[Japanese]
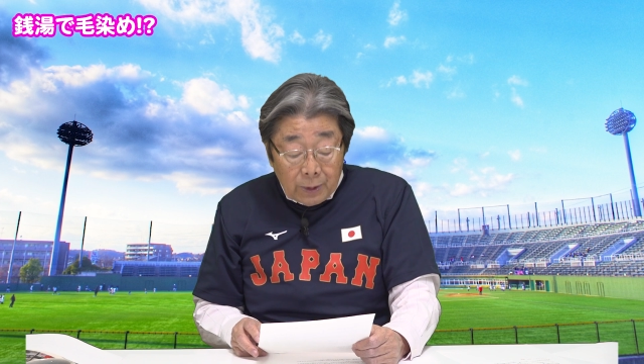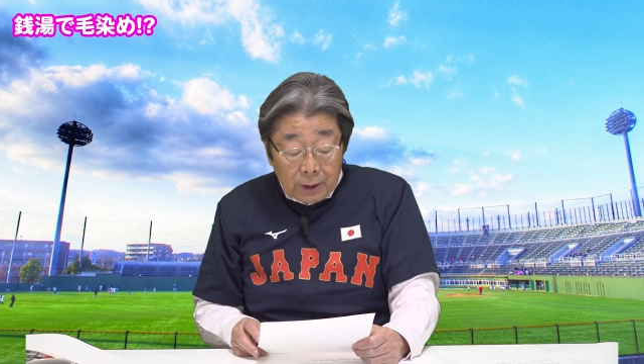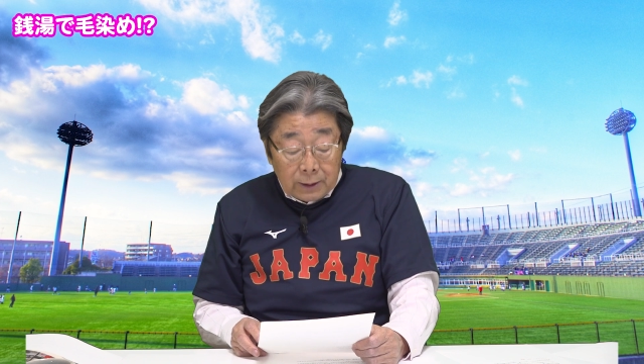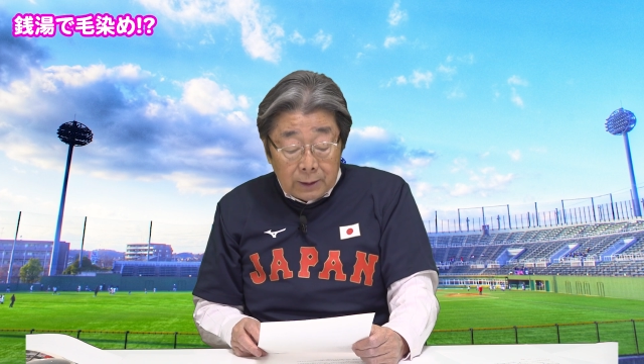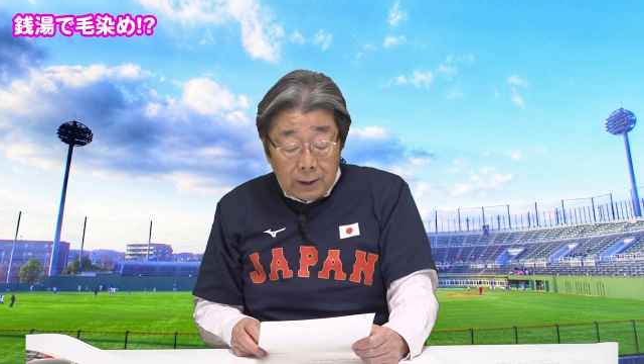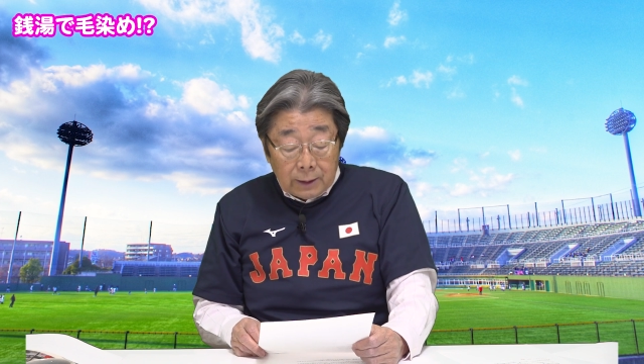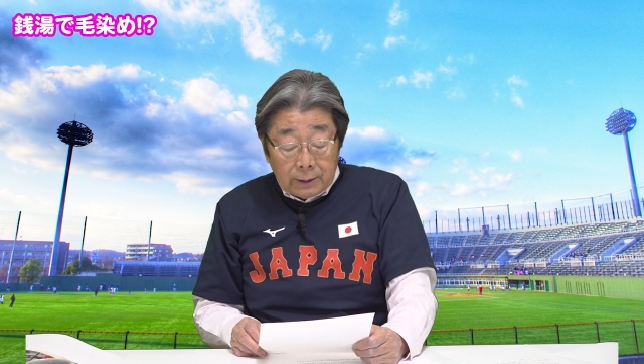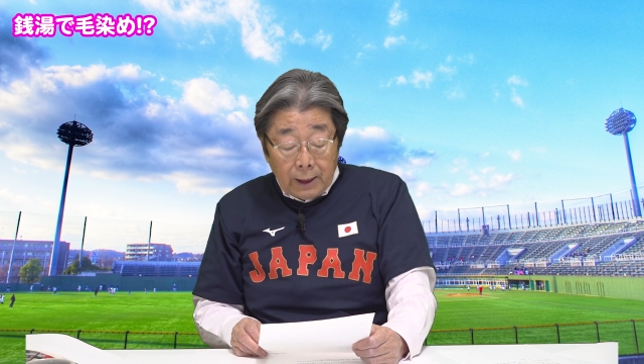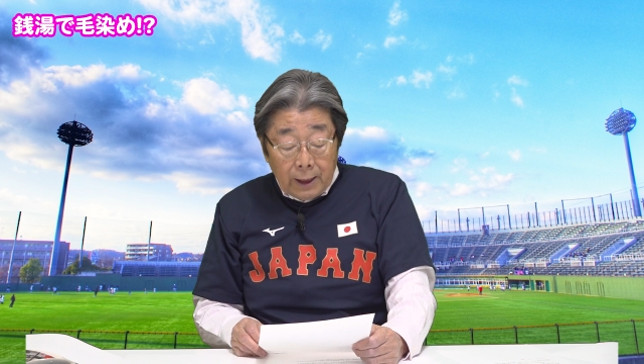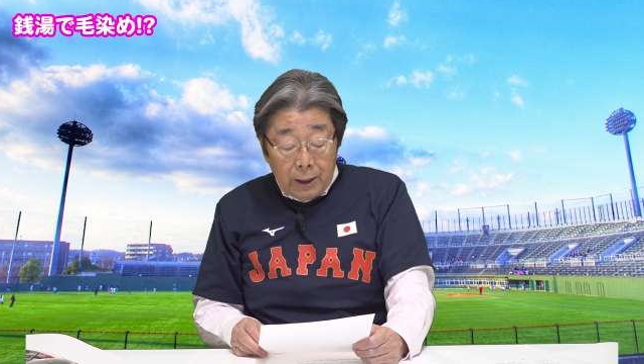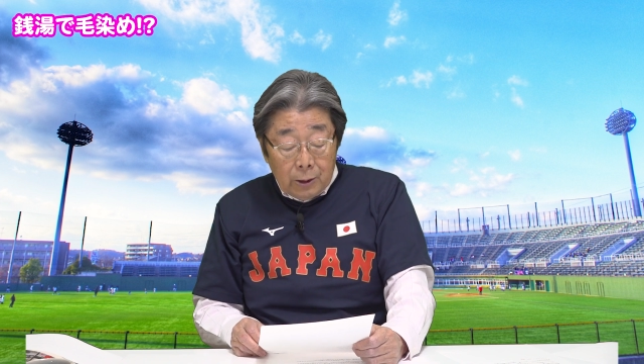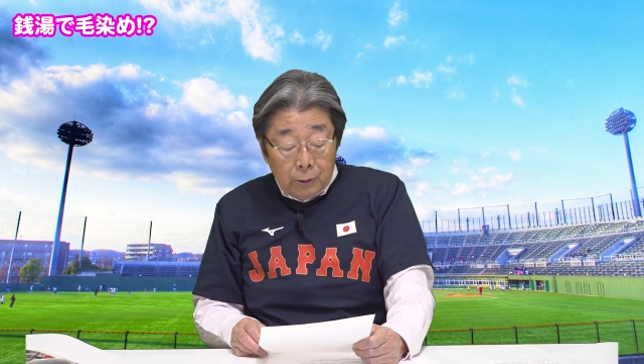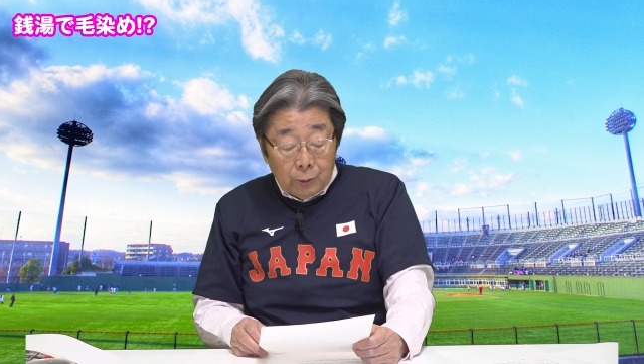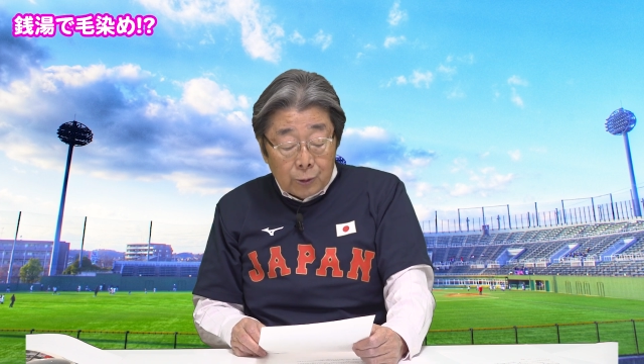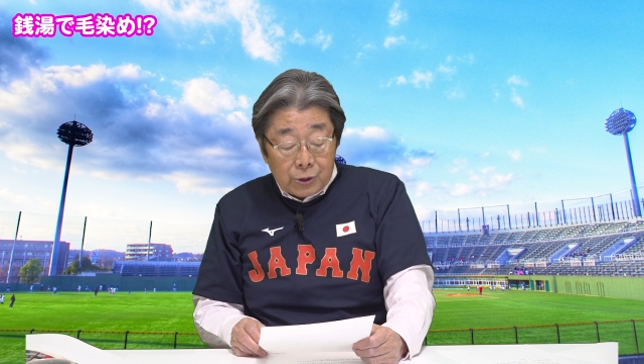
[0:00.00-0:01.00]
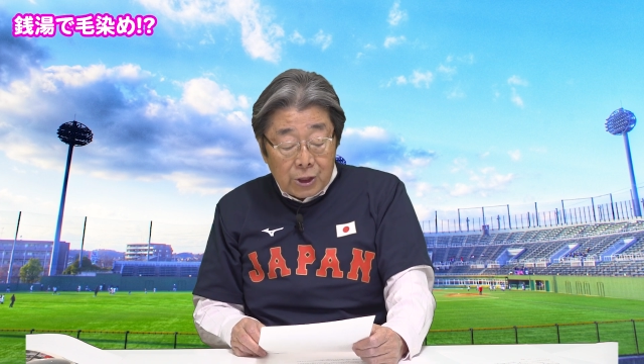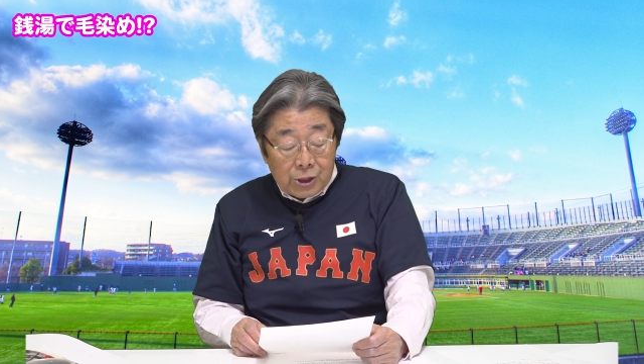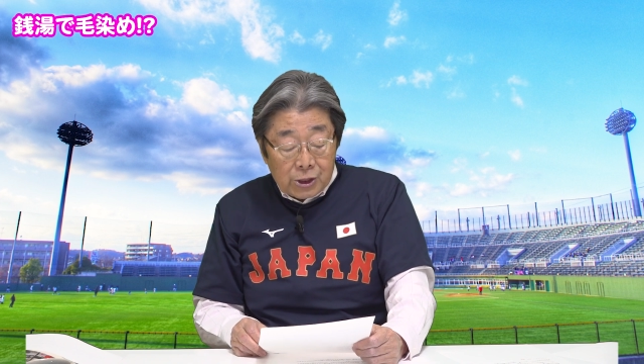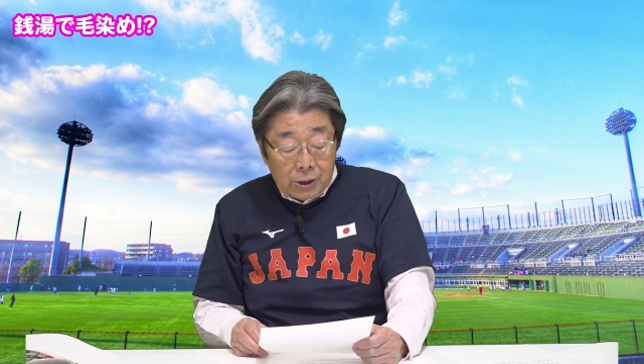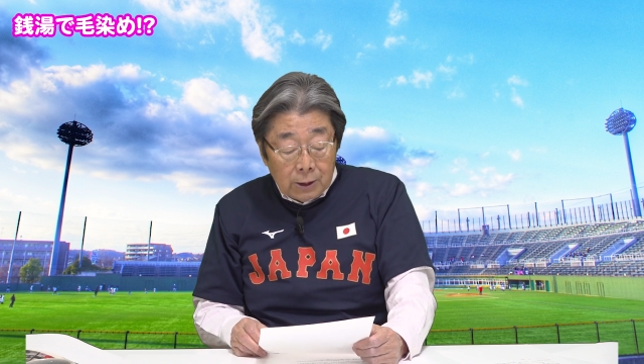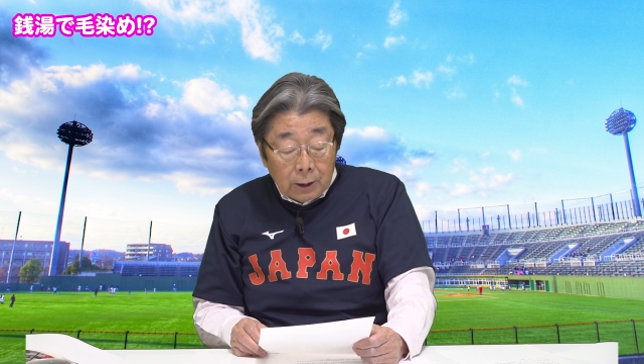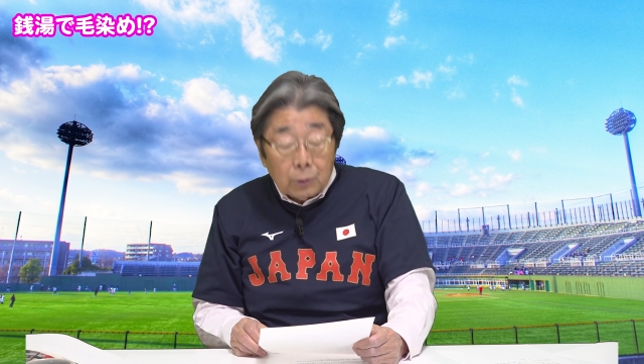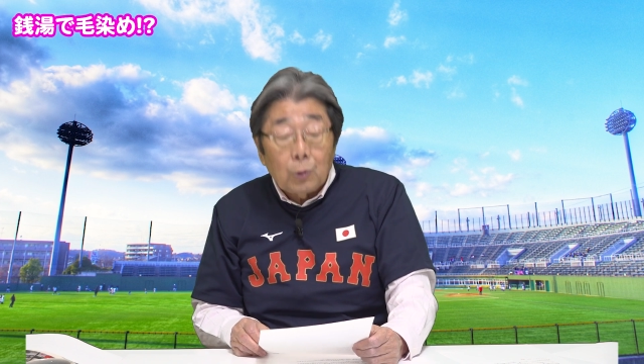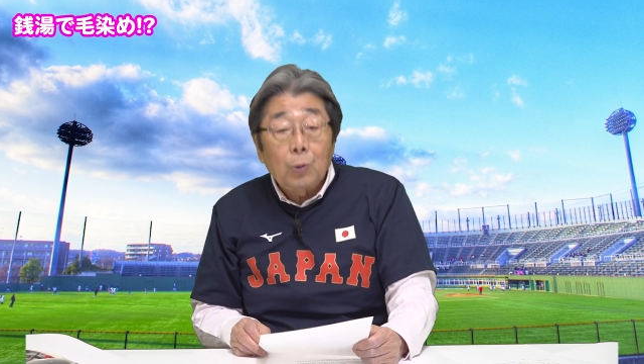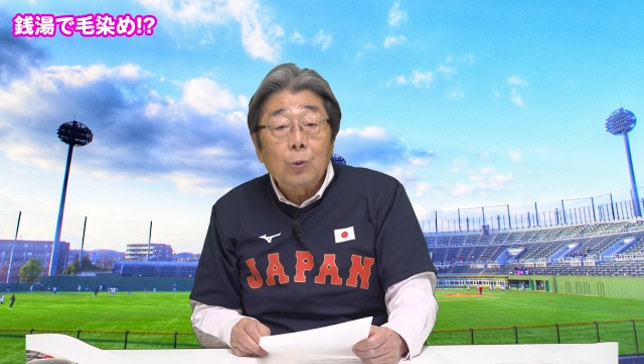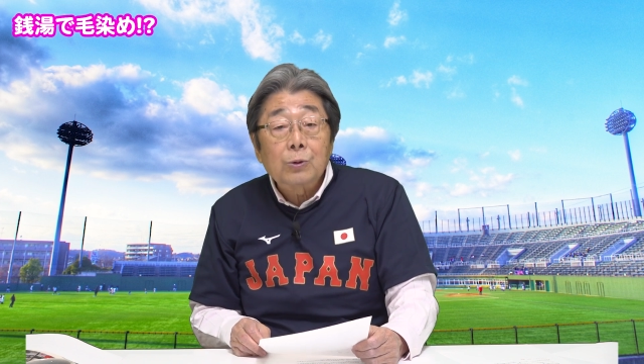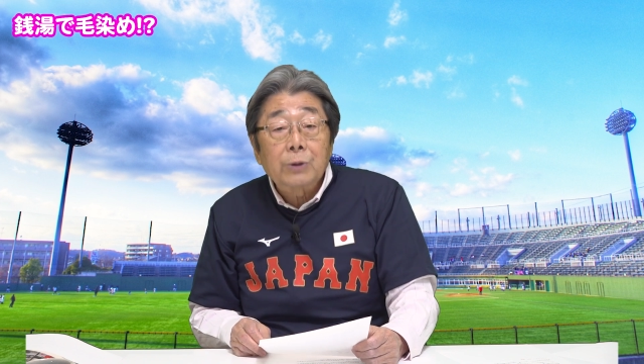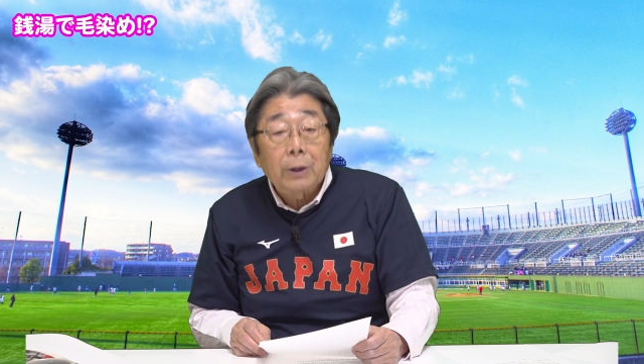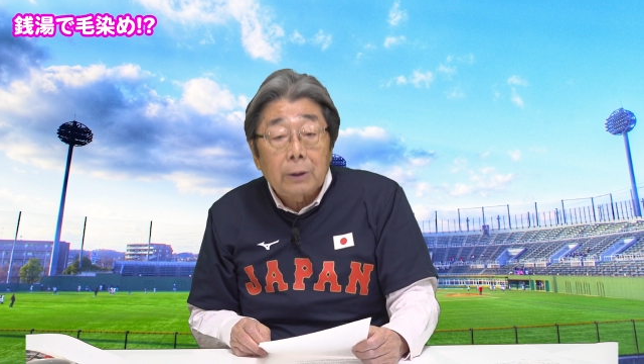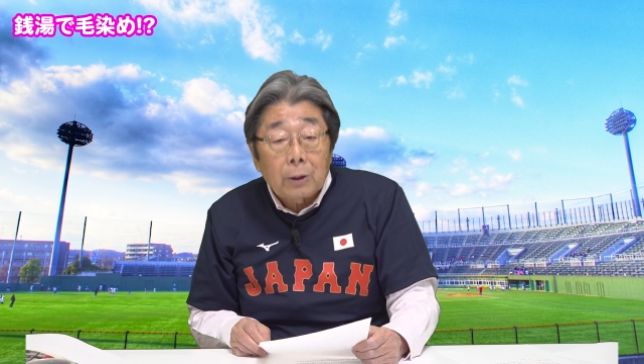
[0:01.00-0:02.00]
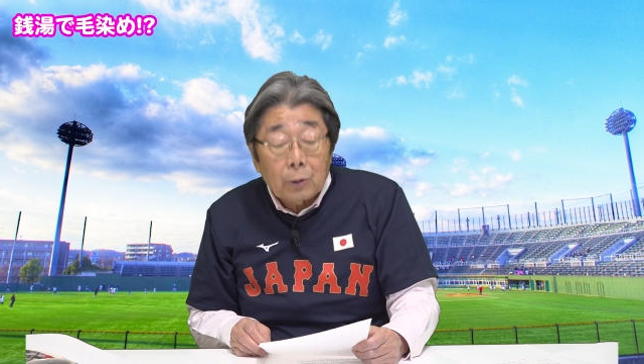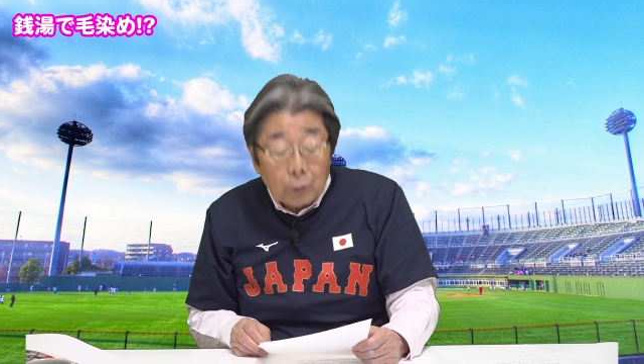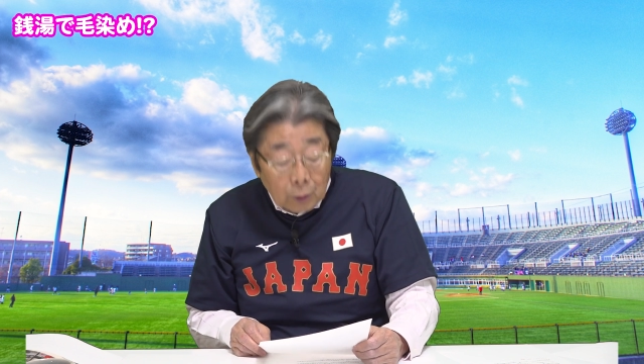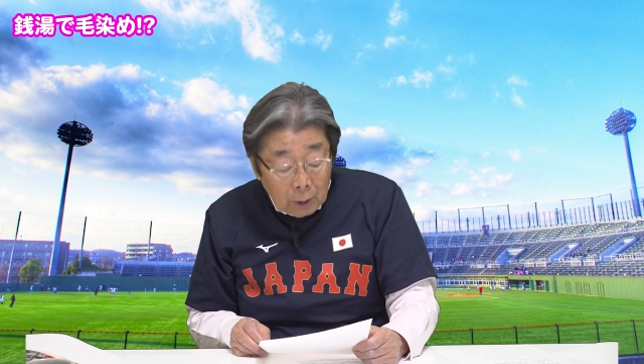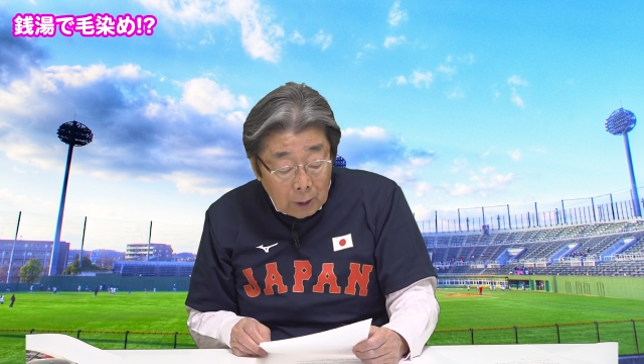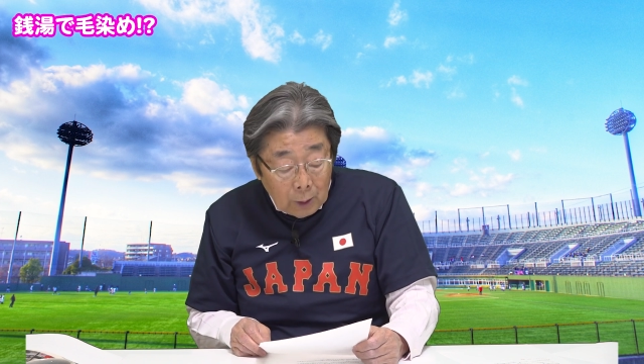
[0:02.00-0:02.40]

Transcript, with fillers: まったタイルの写真が投稿されたと。